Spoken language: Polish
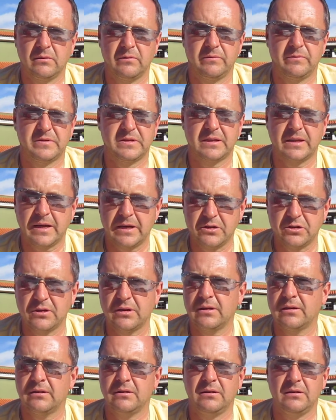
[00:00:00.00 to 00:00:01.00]
w stresie
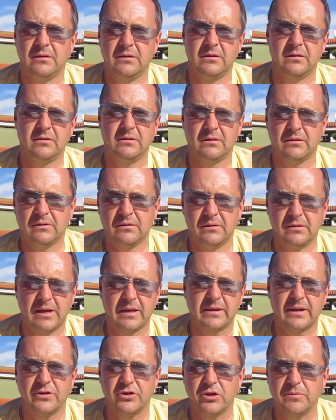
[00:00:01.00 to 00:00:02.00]
i y, jak
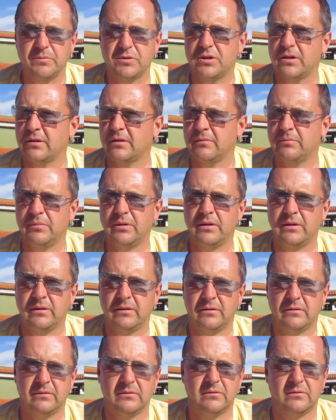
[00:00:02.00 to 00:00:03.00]
najszybciej,
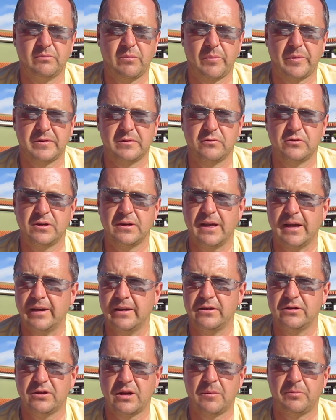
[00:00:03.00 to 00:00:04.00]
byle po prostu się
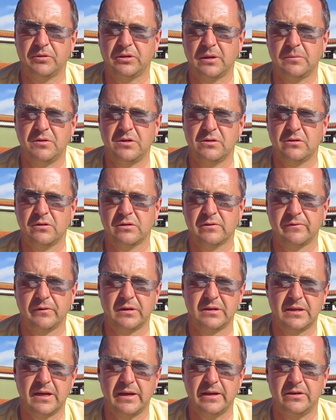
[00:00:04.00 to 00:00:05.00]
najeść, a potem iść do swoich
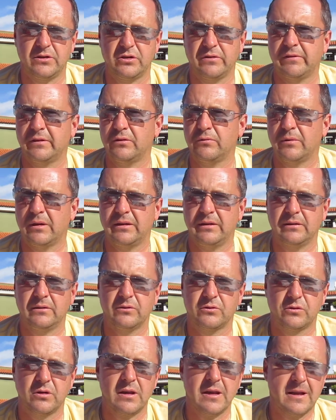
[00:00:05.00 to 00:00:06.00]
zajęć, ewentualnie
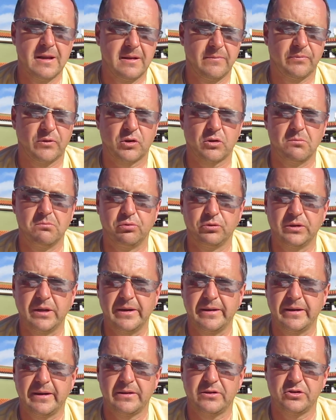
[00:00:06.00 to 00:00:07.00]
do, do
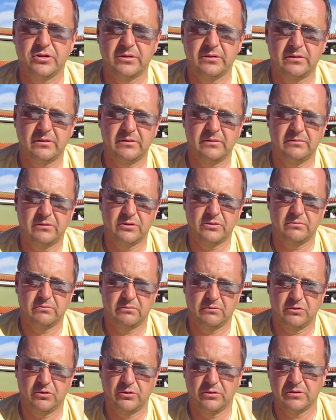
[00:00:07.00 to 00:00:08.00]
komputera czy do,
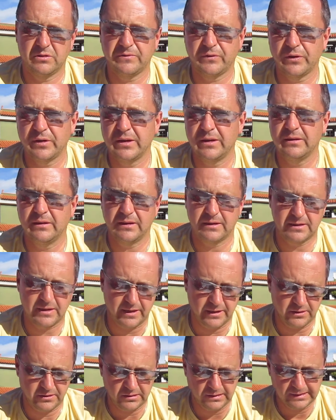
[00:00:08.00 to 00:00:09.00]
do, swoich innych
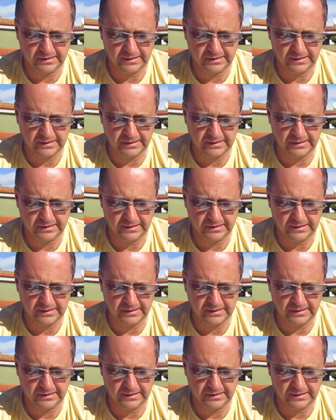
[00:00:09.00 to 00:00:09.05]
zajęć.